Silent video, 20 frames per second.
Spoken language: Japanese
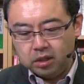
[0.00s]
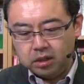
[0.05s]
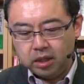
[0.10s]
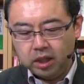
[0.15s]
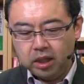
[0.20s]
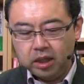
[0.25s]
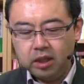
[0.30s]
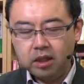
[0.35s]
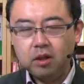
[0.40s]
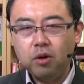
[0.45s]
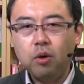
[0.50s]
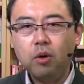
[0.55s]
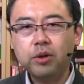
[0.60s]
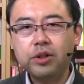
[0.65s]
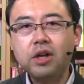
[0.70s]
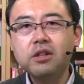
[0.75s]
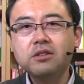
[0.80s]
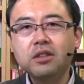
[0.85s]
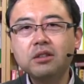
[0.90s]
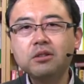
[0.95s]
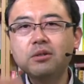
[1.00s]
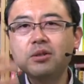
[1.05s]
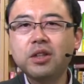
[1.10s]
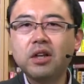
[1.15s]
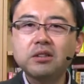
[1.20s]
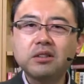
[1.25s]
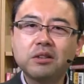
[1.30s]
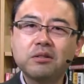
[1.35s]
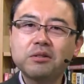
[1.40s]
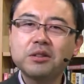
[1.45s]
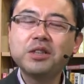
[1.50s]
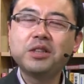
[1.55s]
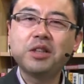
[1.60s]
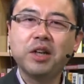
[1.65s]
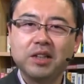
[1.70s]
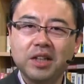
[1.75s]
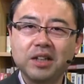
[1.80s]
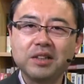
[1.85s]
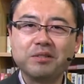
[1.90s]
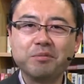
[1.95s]
で、お客さんのお客さんの
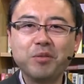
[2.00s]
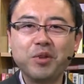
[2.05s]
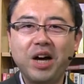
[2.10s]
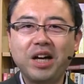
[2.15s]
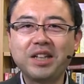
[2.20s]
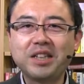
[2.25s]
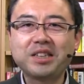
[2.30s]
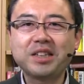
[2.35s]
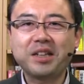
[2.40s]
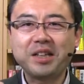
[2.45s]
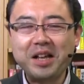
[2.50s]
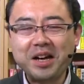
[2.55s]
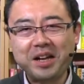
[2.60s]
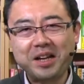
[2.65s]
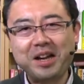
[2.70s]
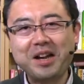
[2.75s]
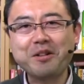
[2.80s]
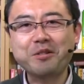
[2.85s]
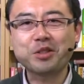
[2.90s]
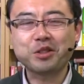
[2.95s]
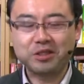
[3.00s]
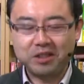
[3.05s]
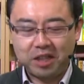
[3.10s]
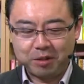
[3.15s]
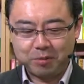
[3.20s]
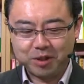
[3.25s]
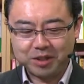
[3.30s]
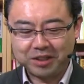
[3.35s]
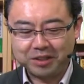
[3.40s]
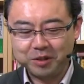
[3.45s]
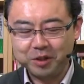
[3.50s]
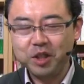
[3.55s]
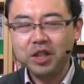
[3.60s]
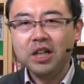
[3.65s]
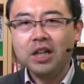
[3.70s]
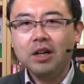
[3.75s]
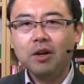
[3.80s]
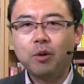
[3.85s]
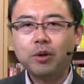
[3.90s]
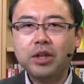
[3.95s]
ニーズは何、話がなんかややこしくなりますけど、
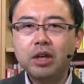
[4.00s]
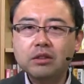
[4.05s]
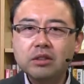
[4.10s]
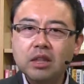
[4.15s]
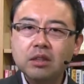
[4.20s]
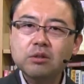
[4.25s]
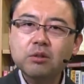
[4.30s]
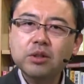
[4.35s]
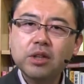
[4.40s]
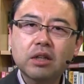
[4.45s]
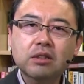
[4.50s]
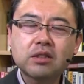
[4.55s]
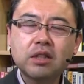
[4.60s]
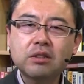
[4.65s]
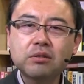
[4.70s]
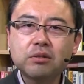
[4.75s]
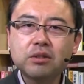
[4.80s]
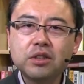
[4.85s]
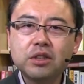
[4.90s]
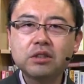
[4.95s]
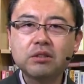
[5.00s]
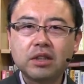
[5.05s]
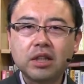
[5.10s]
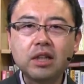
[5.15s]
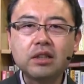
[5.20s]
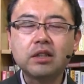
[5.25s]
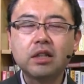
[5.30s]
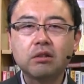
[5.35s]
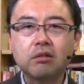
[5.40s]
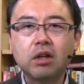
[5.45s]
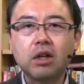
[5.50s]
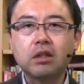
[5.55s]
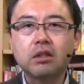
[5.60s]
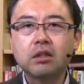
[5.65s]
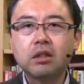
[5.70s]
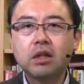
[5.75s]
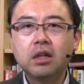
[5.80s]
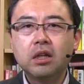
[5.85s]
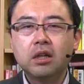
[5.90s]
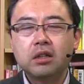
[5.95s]
お客さんのお客さんのニーズは何なのか。
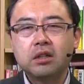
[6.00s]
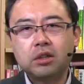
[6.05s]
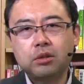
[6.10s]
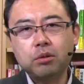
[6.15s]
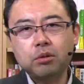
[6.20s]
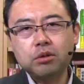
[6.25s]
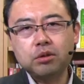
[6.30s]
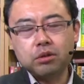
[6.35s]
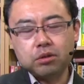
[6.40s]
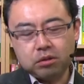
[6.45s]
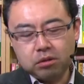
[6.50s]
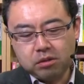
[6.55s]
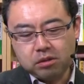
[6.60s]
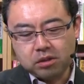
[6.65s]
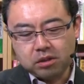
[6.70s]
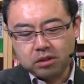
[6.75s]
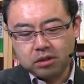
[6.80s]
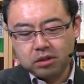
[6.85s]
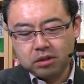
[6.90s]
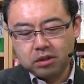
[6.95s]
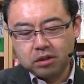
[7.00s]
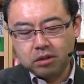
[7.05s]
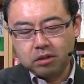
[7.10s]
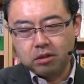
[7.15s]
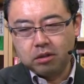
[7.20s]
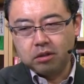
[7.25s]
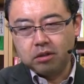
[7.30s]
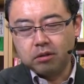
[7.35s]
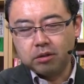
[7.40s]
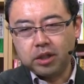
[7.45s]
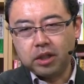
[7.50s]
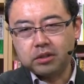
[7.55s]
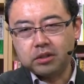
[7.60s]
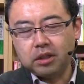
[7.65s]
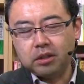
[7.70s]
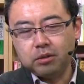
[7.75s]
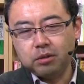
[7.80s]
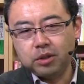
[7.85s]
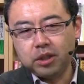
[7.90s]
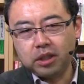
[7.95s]
で、そうするとお客
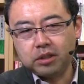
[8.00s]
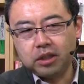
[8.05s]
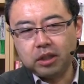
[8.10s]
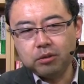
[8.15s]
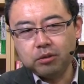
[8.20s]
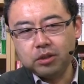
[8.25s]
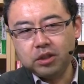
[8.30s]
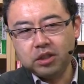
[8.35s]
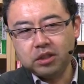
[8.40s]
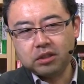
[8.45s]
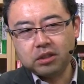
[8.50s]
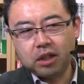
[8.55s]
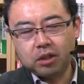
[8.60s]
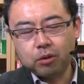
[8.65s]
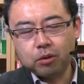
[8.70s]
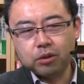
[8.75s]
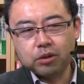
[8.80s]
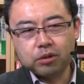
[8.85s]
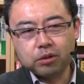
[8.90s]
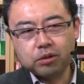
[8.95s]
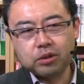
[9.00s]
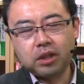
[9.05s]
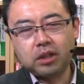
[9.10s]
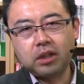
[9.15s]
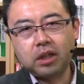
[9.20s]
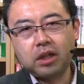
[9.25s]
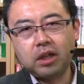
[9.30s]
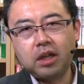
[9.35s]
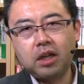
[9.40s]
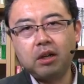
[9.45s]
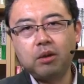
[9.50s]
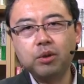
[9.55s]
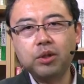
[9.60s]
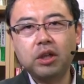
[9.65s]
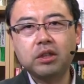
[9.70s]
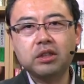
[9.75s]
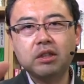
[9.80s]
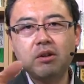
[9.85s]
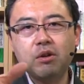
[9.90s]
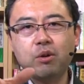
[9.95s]
さんのお客さんのニーズがこういうことなんだから、お
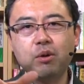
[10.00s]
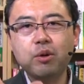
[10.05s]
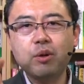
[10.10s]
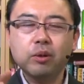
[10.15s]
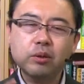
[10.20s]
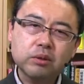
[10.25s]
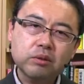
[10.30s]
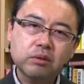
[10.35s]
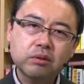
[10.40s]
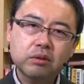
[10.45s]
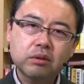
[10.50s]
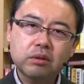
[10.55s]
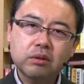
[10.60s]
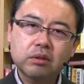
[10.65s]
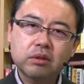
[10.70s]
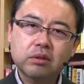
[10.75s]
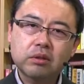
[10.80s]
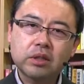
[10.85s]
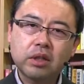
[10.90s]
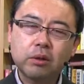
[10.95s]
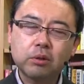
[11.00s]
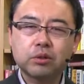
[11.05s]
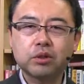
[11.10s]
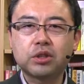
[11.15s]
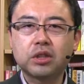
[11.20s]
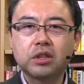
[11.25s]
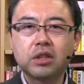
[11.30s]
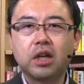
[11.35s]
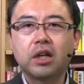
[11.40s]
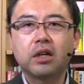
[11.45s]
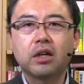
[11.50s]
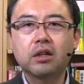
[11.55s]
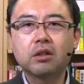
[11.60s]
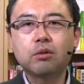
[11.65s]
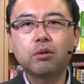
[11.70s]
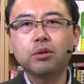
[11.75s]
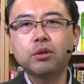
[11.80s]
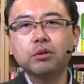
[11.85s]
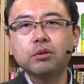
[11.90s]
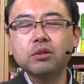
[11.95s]
客さんはこういうことをやろうとしてるんじゃないか、
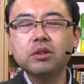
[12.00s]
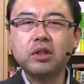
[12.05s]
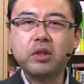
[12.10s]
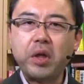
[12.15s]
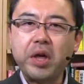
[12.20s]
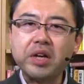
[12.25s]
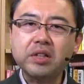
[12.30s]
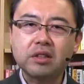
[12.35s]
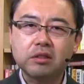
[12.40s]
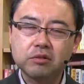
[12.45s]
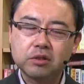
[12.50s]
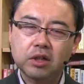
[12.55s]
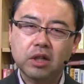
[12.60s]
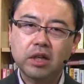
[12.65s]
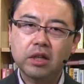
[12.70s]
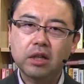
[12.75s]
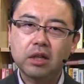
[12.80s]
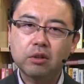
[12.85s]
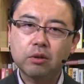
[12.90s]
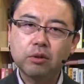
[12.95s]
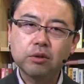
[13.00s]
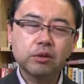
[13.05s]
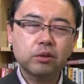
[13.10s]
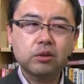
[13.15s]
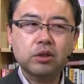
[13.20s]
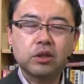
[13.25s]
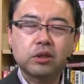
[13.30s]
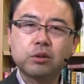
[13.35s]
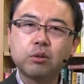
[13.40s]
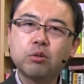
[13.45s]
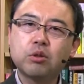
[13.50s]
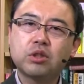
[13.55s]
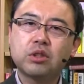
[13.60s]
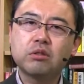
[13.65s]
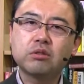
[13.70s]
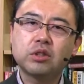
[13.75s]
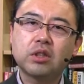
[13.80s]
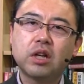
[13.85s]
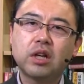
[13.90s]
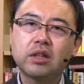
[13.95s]
こういうことで悩んでるんじゃないか、こういうことで苦労し
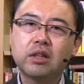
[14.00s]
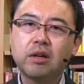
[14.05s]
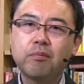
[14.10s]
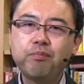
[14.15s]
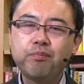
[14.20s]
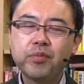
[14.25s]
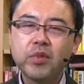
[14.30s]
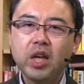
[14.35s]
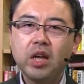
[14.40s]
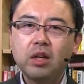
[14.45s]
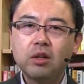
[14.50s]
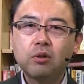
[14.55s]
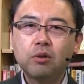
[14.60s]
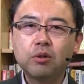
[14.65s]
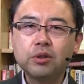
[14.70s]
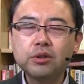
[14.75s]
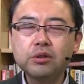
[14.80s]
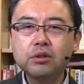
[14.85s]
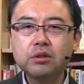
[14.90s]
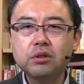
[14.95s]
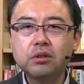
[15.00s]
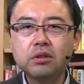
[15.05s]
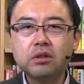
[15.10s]
てるんじゃないか、こうい